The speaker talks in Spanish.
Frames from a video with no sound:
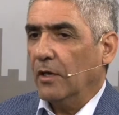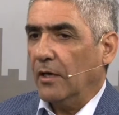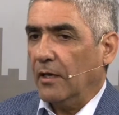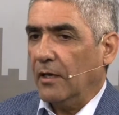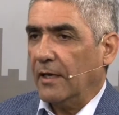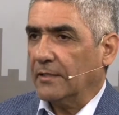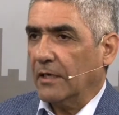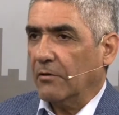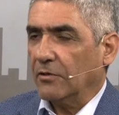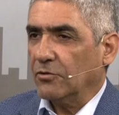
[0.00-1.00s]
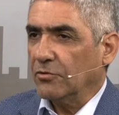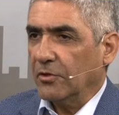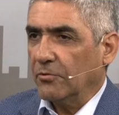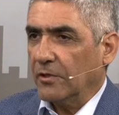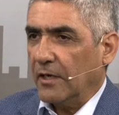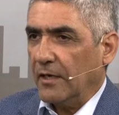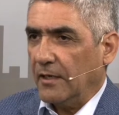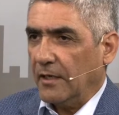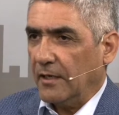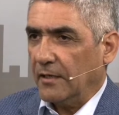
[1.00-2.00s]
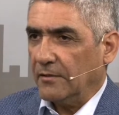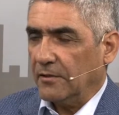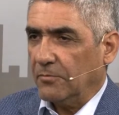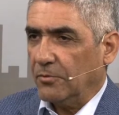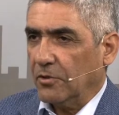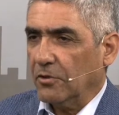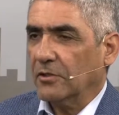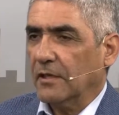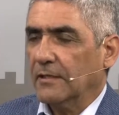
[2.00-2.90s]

eh, la recaudación tributaria y ese tipo de cosas.